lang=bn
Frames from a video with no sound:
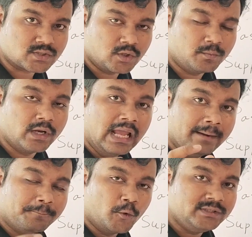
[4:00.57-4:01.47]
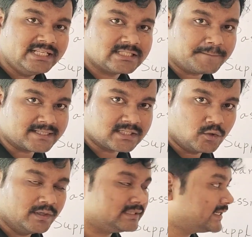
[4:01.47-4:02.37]
পাস নম্বর পঁয়ত্রিশ
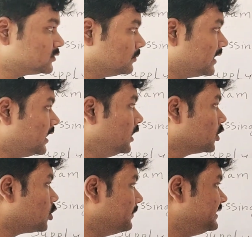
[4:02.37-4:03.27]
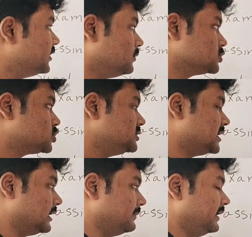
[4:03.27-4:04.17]
পার্সেন্ট হয়ে থাকে তোমরা কমেন্টে অবশ্যই
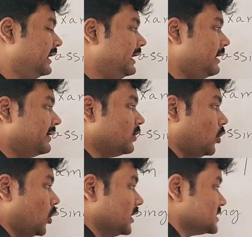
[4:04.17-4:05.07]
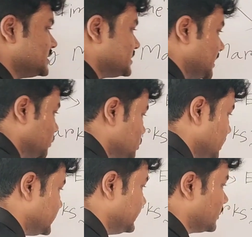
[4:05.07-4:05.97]
জানাবে এবারে অনার্সের
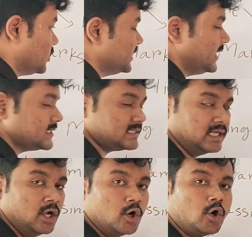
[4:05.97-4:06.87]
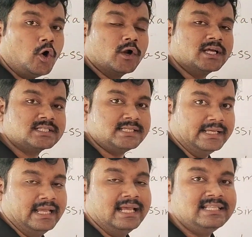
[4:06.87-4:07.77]
ছাত্রছাত্রীদের কথায় আসি অনার্সে
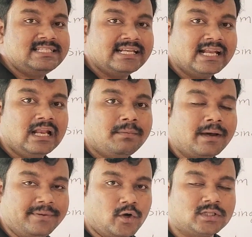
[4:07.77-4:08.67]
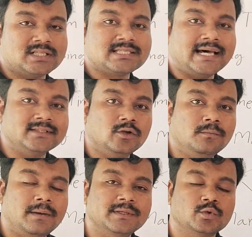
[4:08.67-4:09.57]
জেনারেলভাবে অর্থাৎ
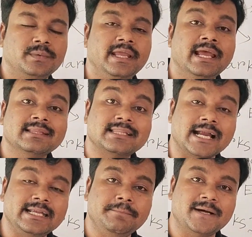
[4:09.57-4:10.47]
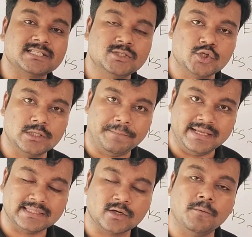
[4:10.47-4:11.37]
সাধারণভাবে তুমি থার্টি পার্সেন্ট যদি
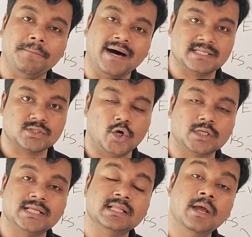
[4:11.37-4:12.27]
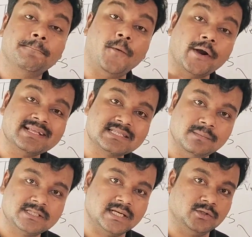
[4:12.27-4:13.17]
পেয়ে থাকো পাস অর্থাৎ পরের
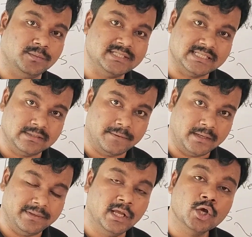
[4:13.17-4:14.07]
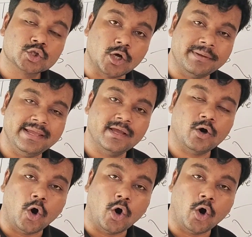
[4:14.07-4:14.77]
সেমিস্টারে তুমি যেতে পারবে তবে